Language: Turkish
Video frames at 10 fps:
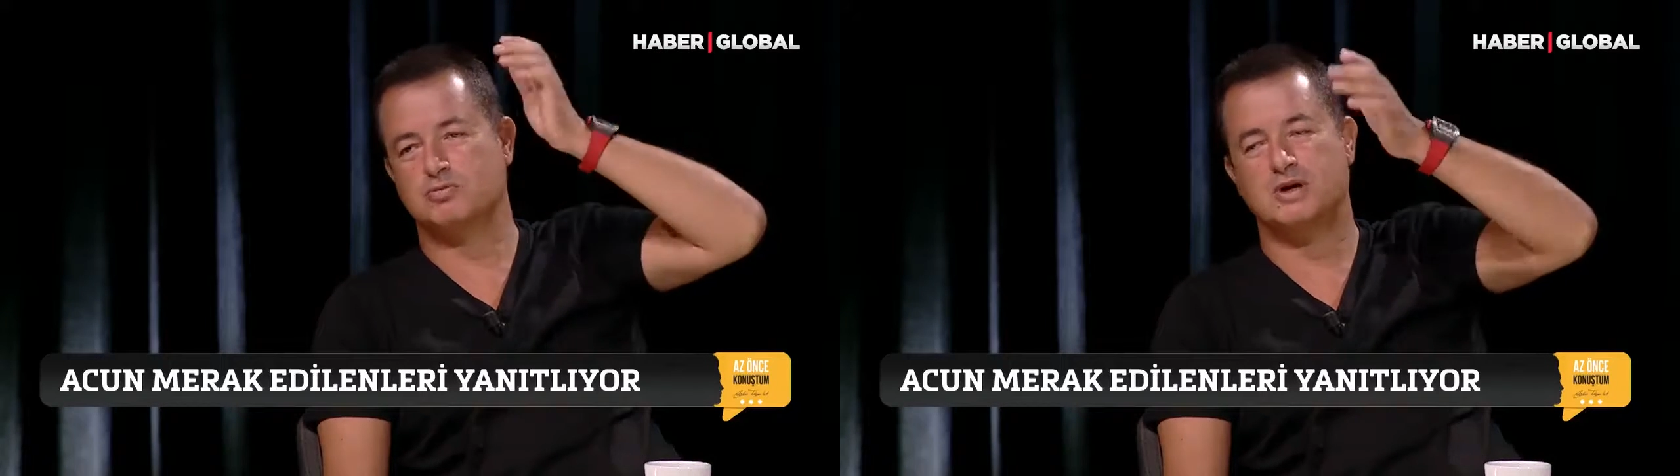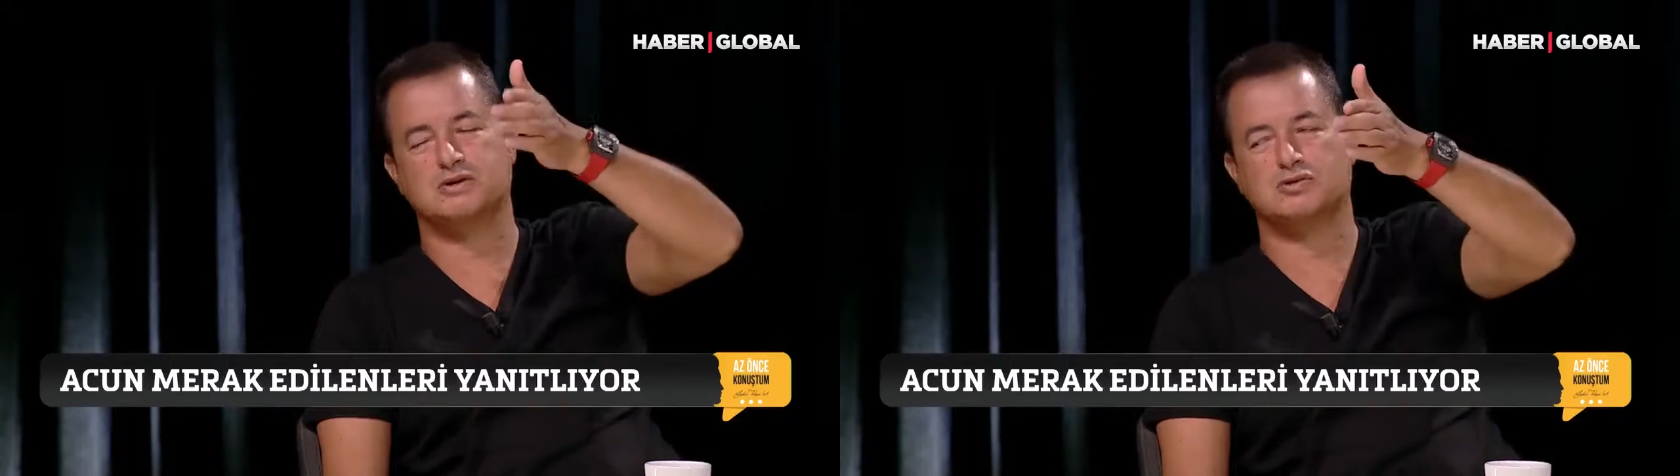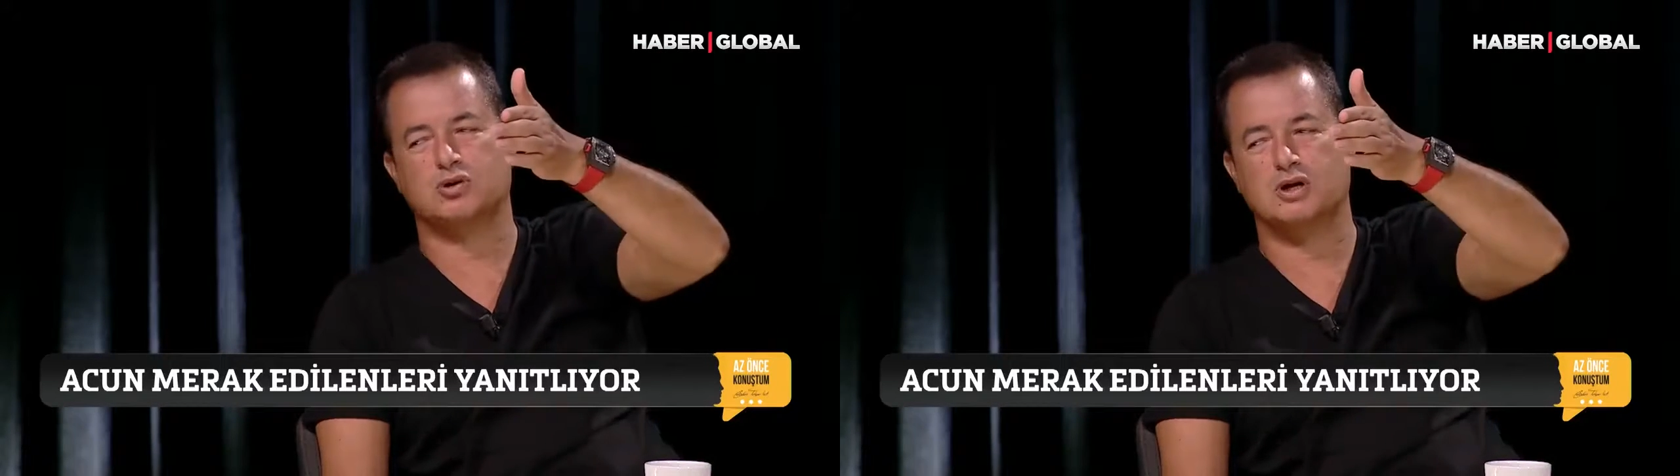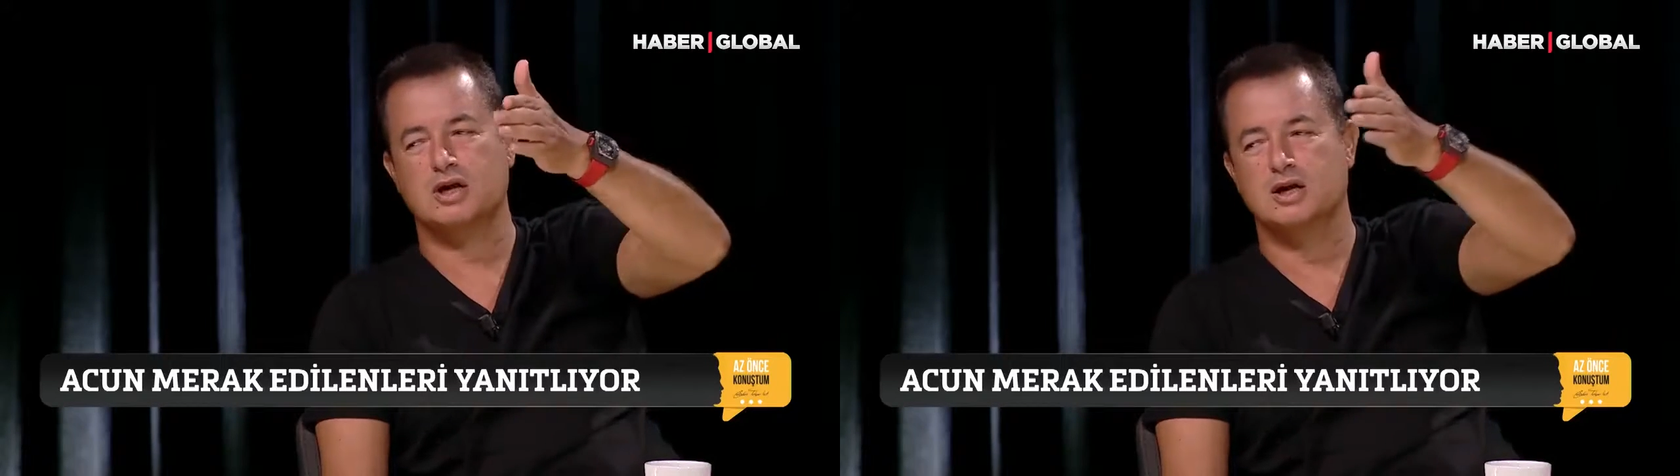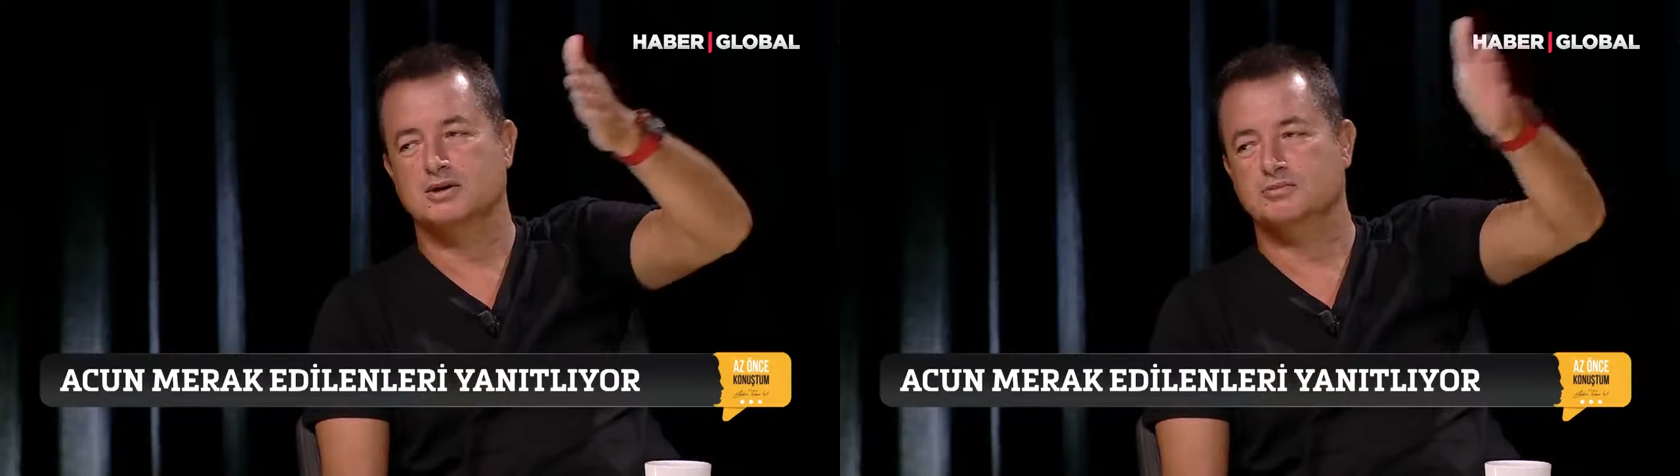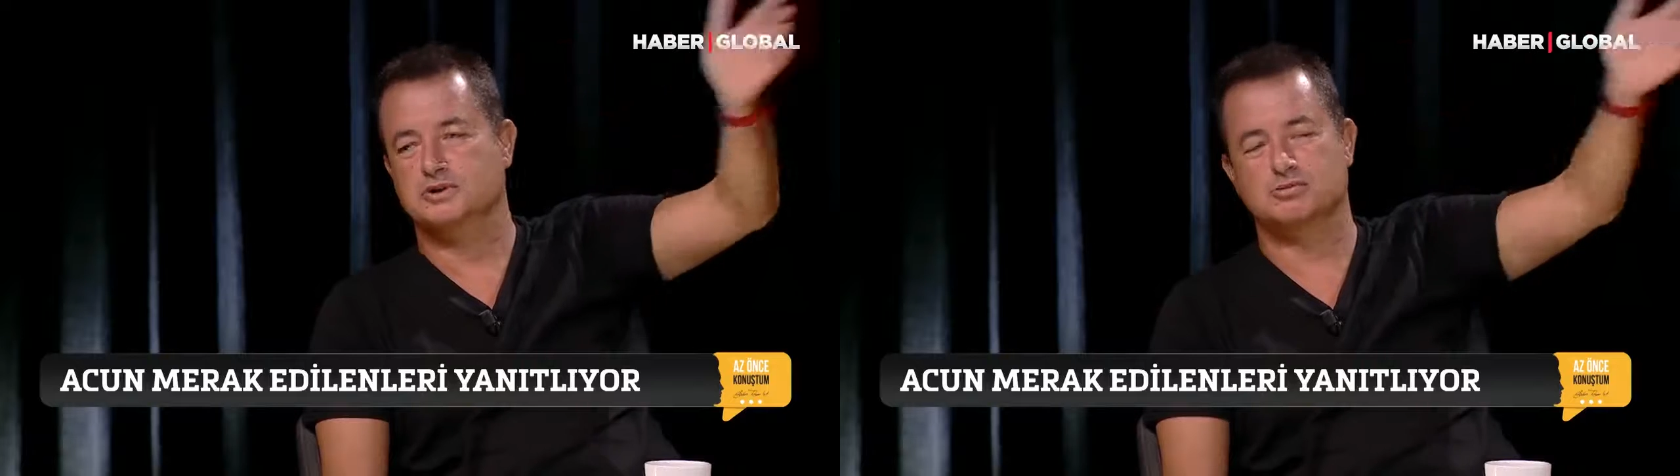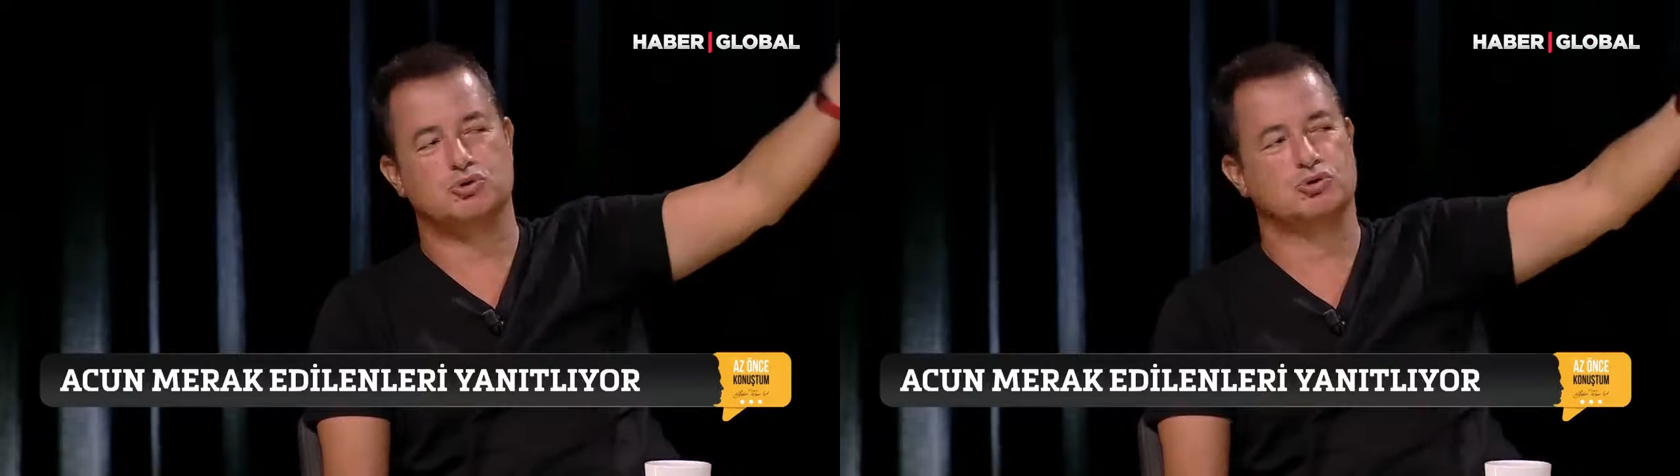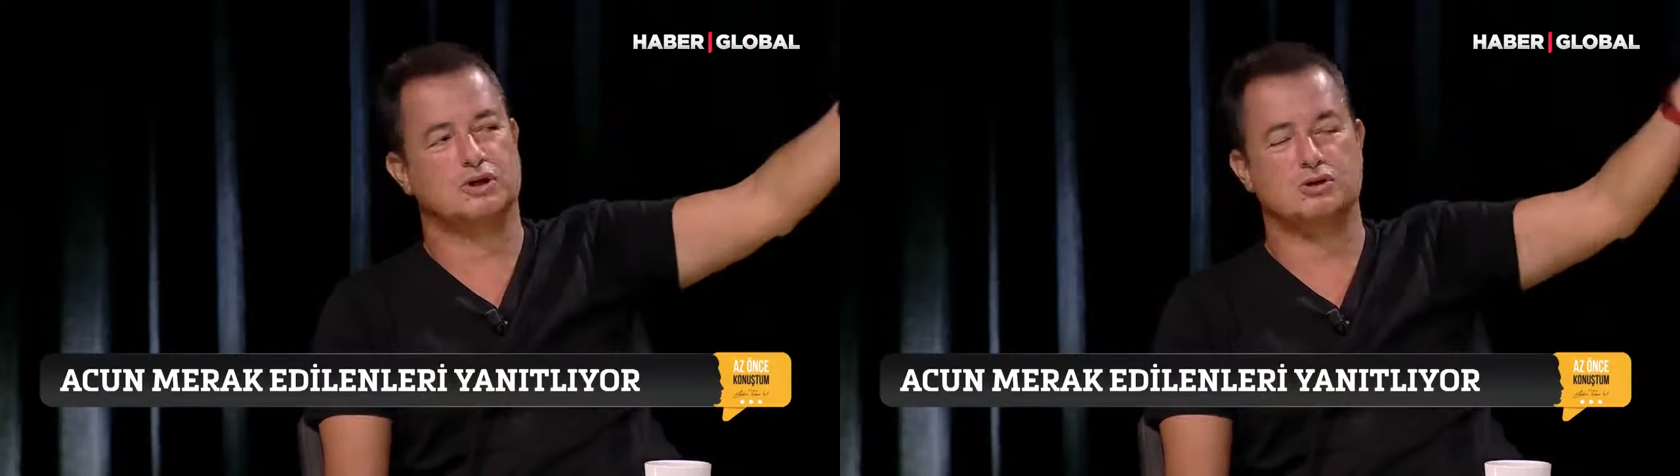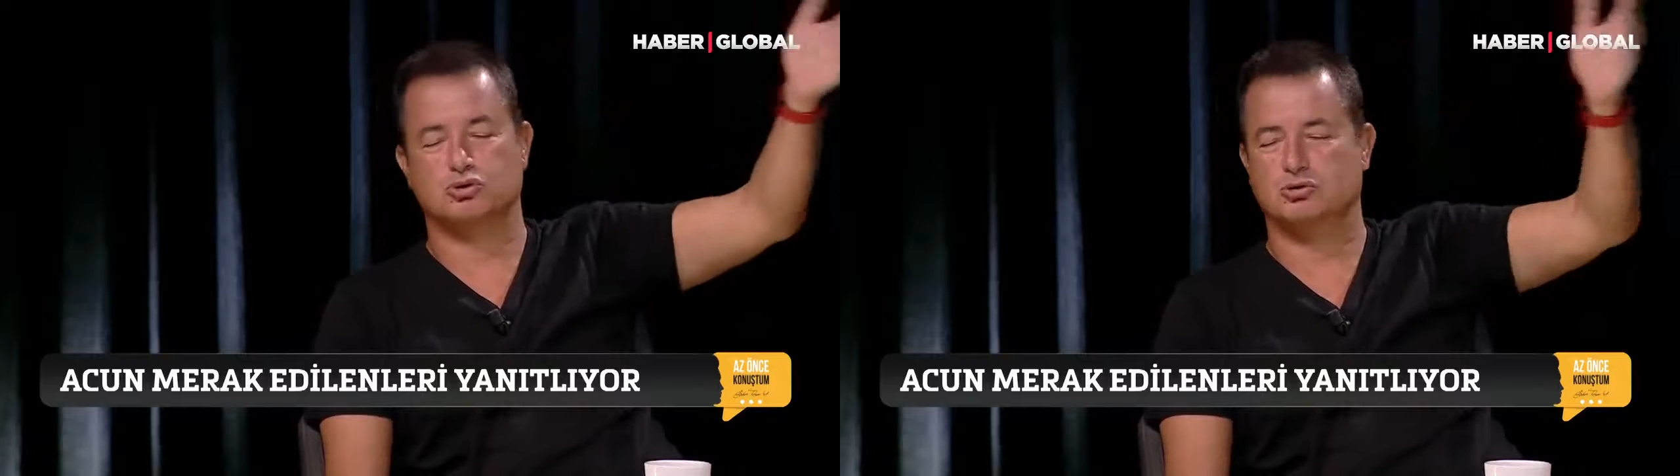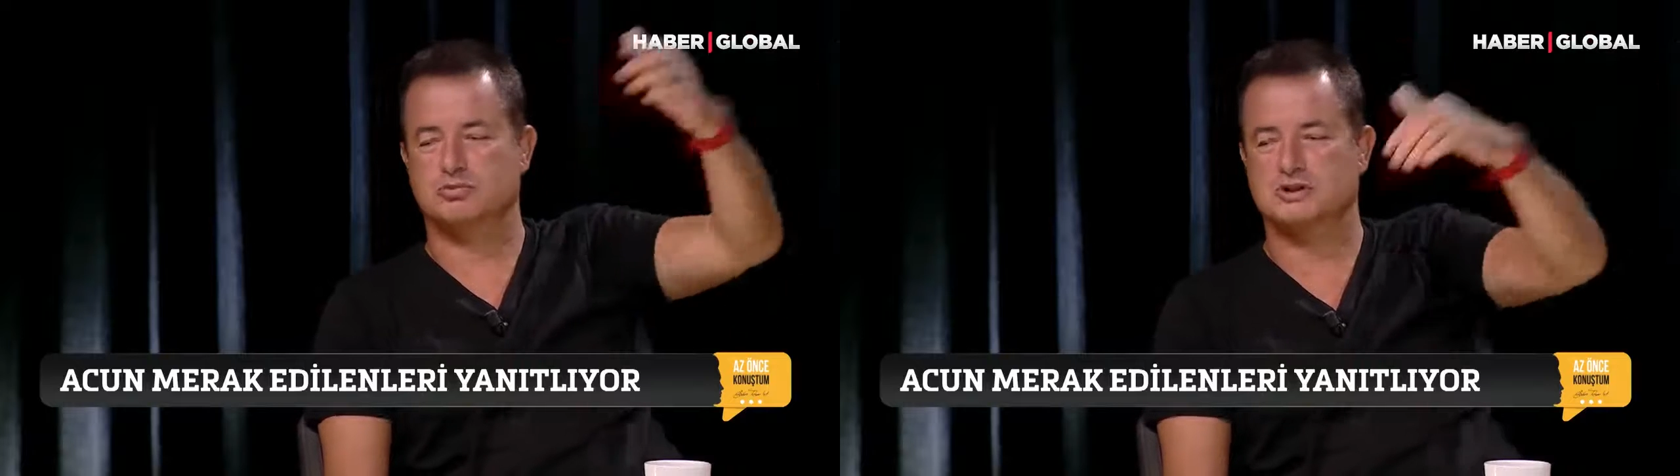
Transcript: Ben sonra bizim çocuklara sordum.